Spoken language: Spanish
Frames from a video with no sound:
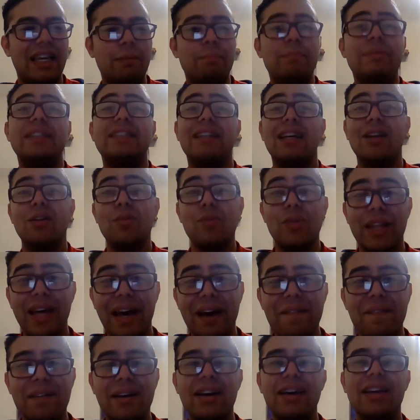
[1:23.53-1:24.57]
y me
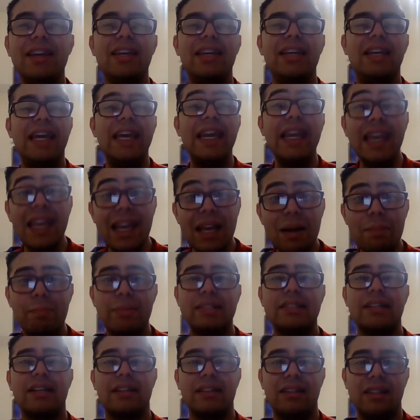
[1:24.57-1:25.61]
saludaba y quería
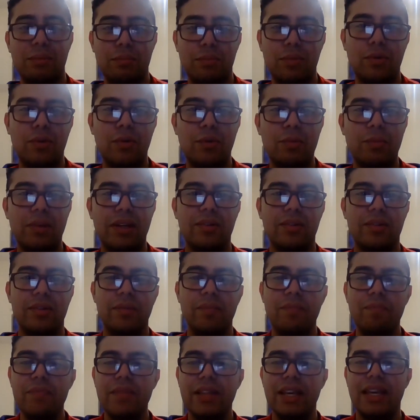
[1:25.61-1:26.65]
pasar tiempo conmigo.
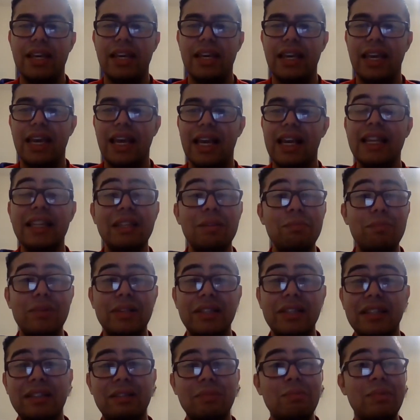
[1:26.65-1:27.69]
Y él,
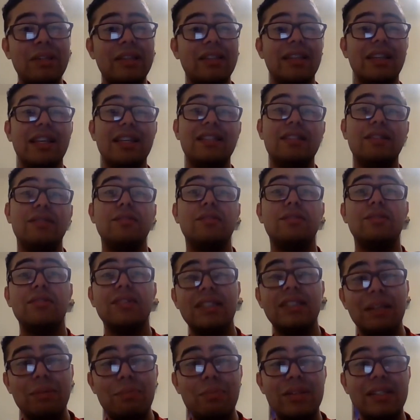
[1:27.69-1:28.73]
independientemente de las
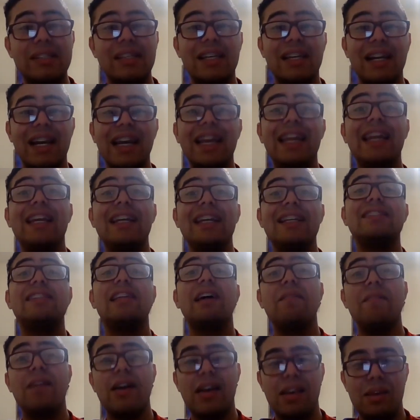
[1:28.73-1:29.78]
situaciones que pasaran, él
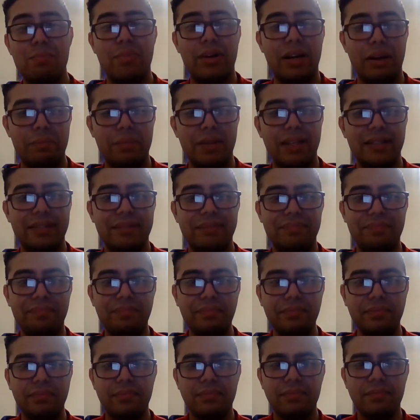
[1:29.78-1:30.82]
estaba ahí para mí.
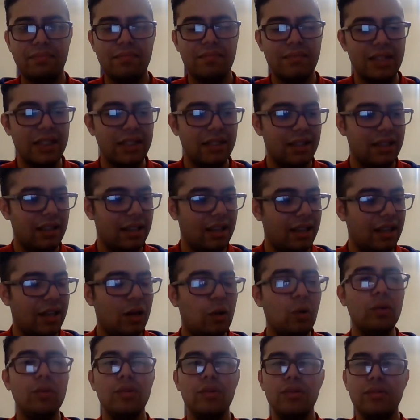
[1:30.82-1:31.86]
Y
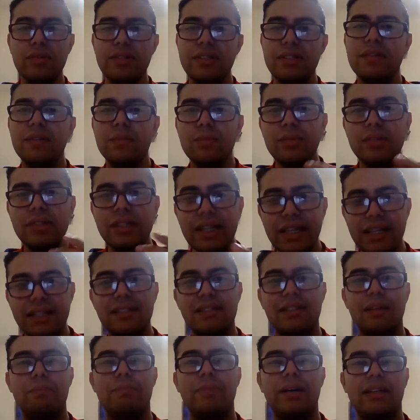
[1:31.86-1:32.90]
cuando nosotros llevamos
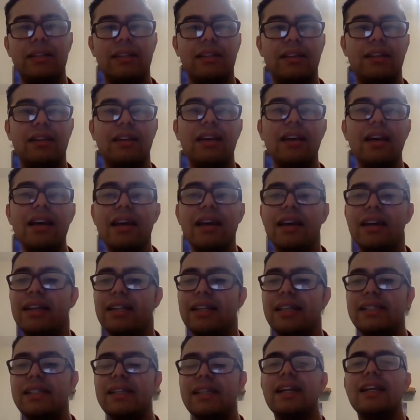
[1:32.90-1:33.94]
esta parte
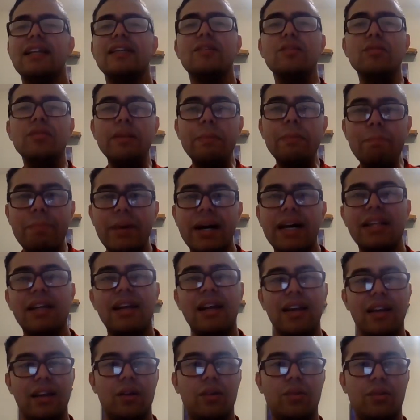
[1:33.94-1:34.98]
de esa relación de
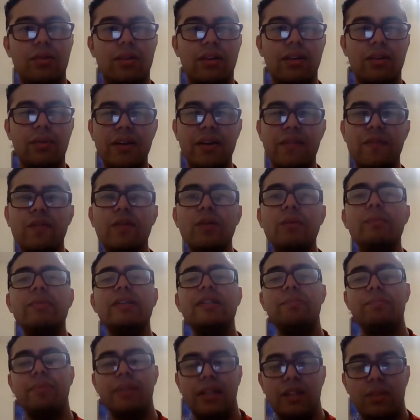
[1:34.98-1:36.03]
padre a hijo de una forma
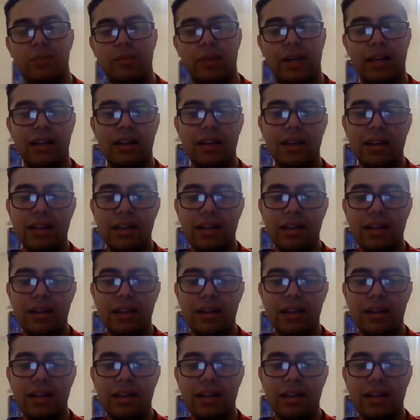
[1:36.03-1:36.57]
espiritual,